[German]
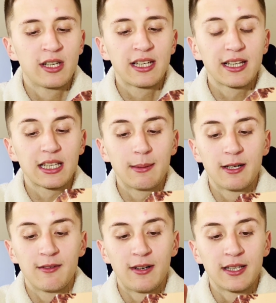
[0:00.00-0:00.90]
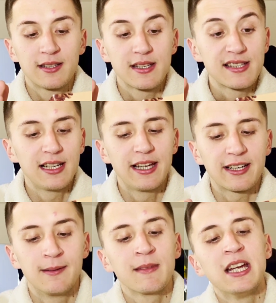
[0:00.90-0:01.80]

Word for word: gekriegt, aber waren sehr lecker.